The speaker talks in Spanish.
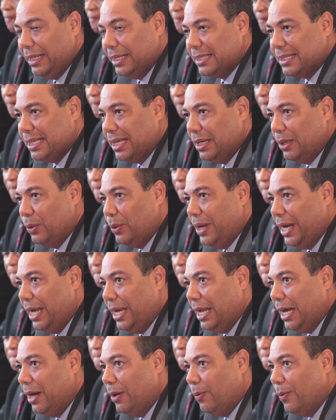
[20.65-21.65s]
desaloja
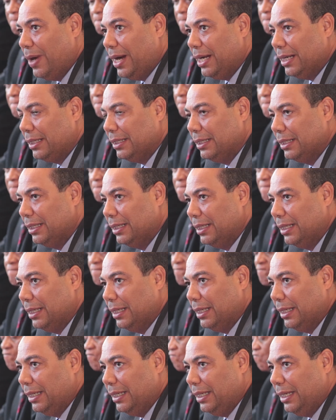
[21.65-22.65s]
el agua
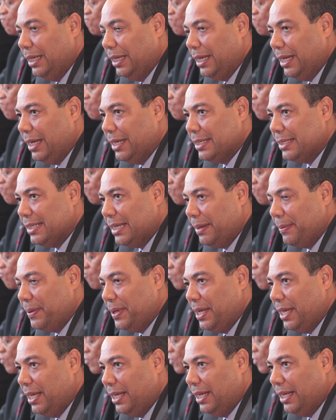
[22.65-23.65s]
y que esa
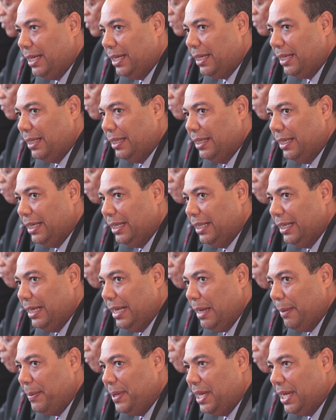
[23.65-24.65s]
viene desde
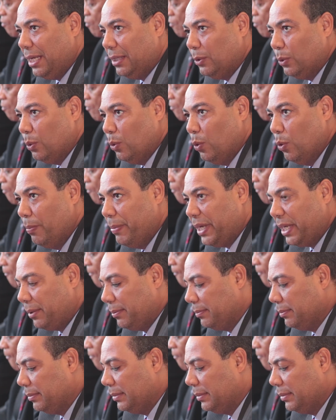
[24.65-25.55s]
la vía Tocumen.